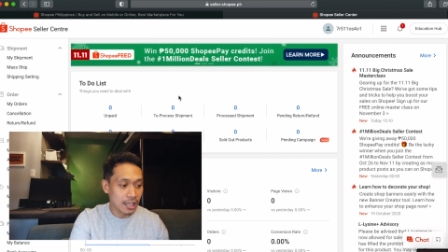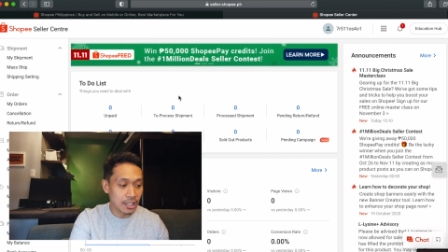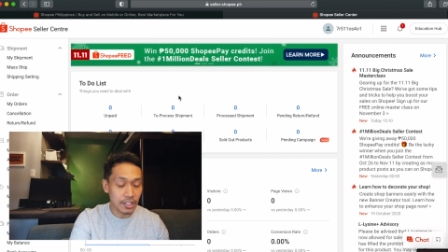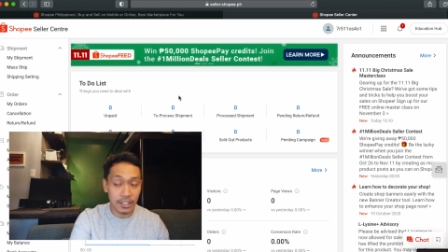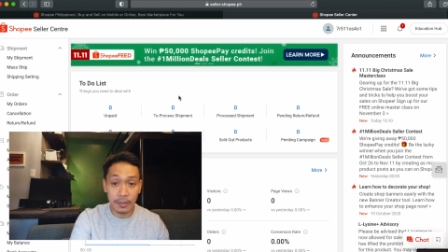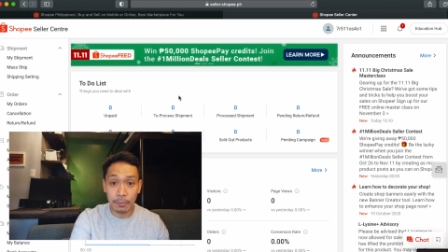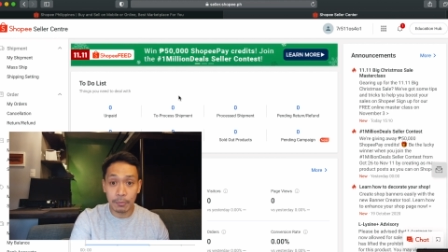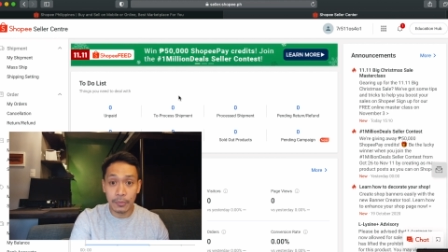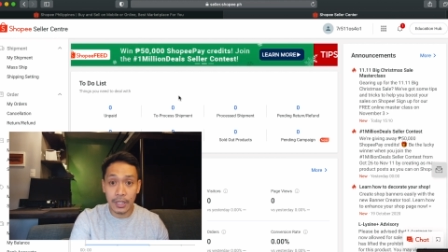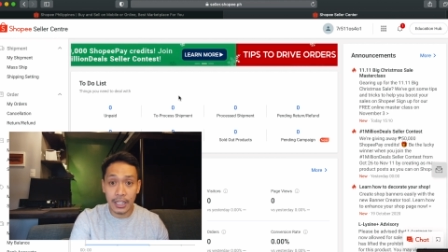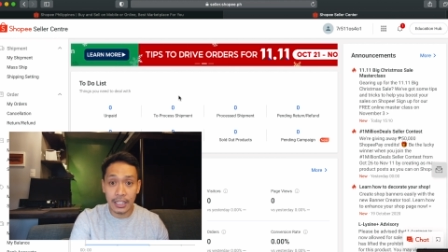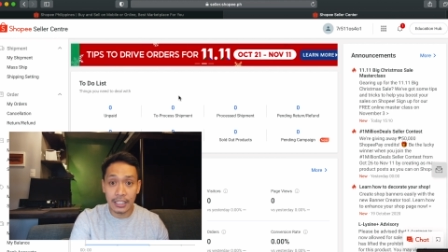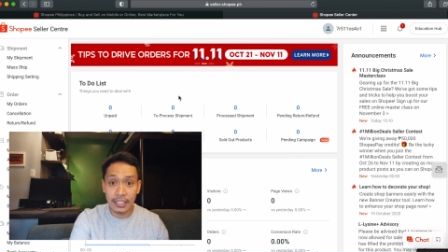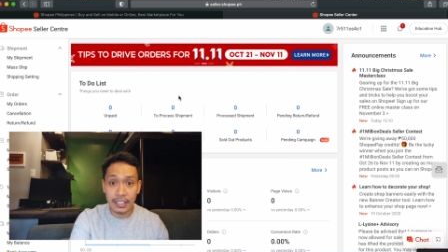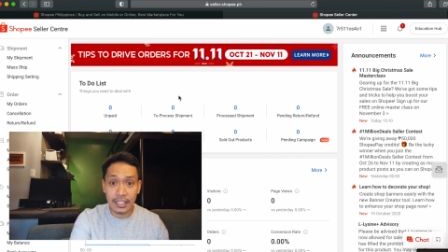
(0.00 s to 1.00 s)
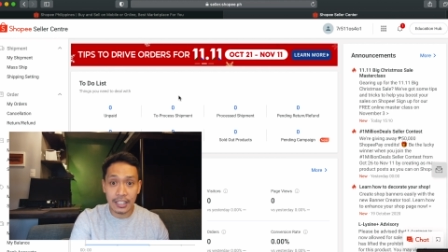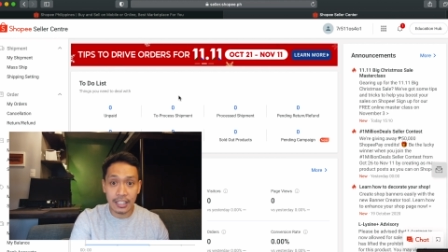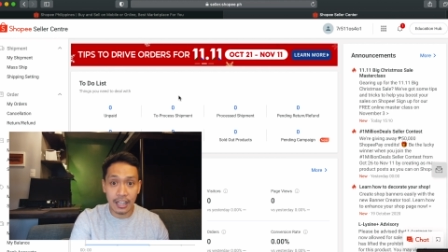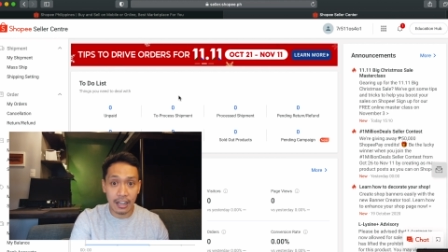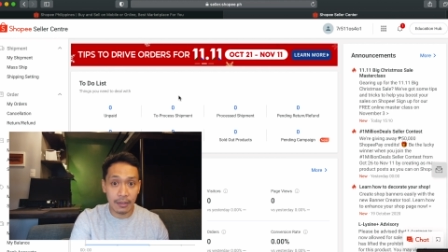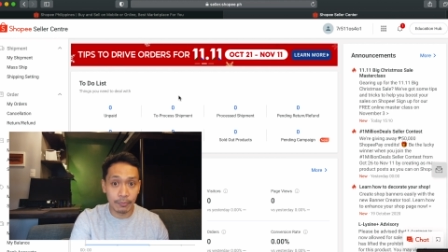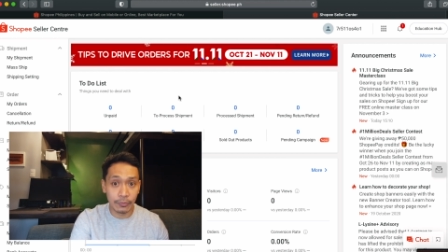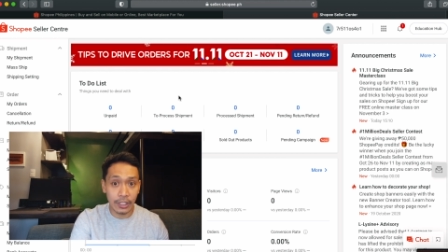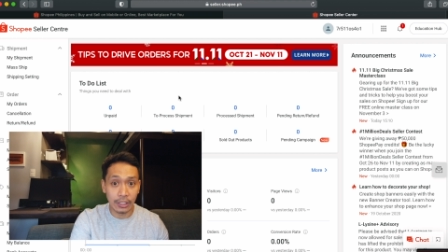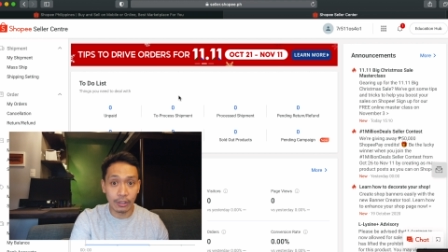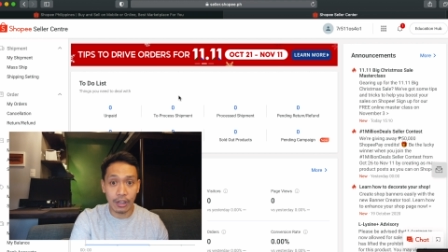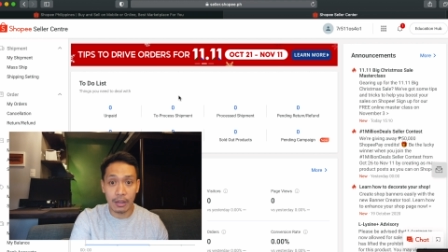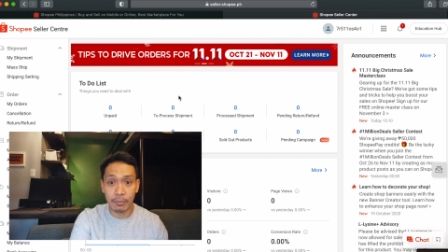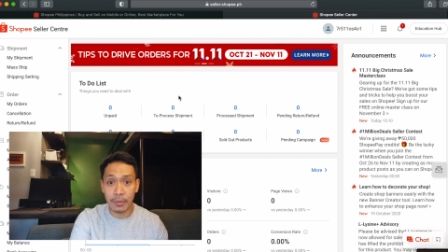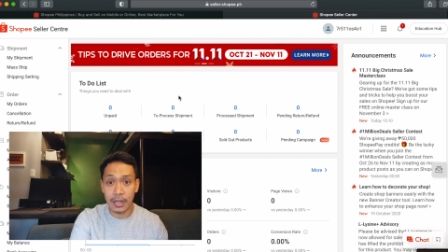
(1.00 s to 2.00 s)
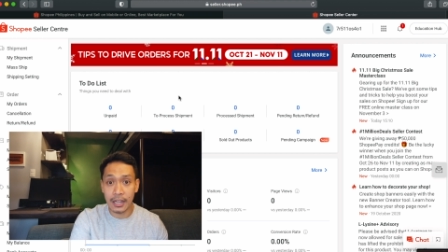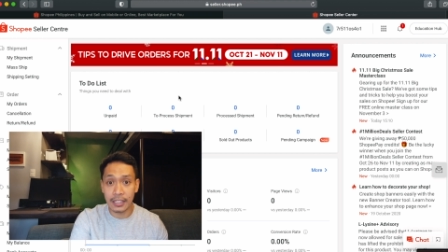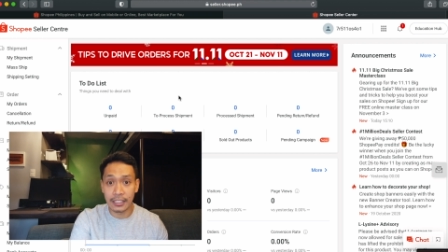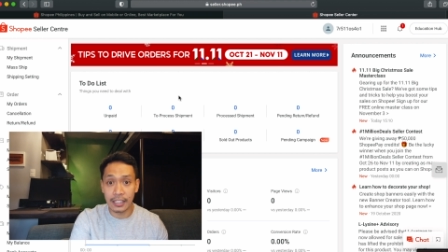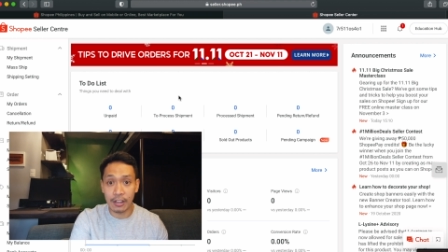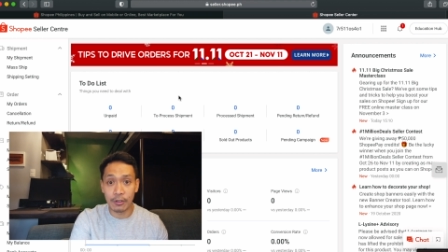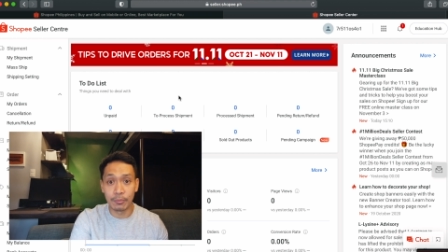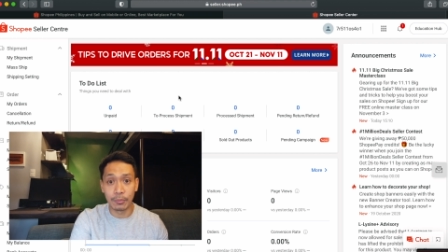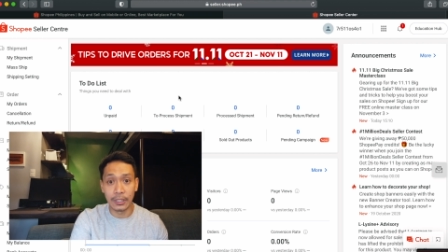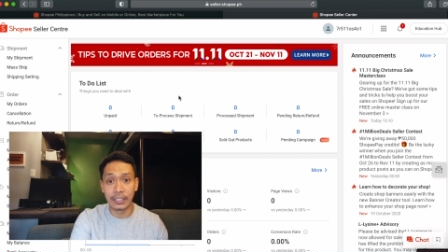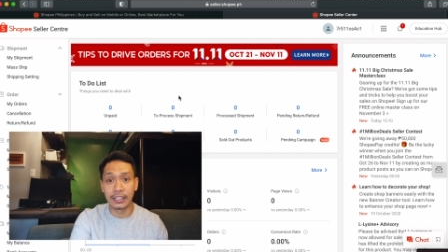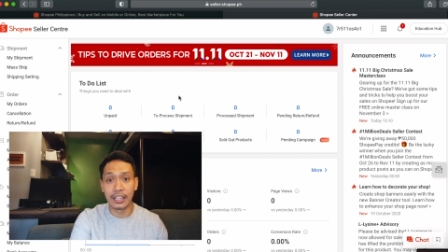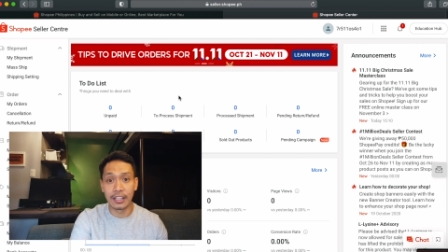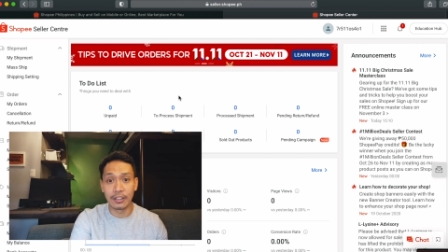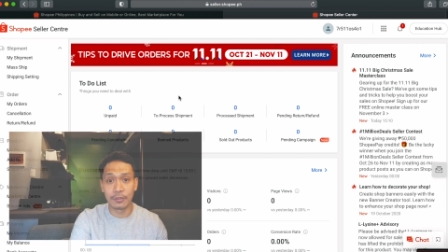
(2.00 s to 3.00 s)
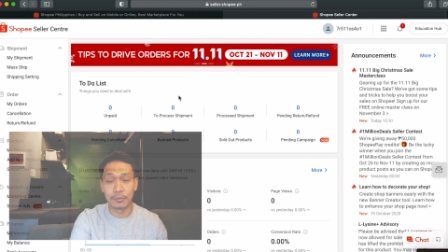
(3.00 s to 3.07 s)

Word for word: shipments, um, dito kapag na-complete na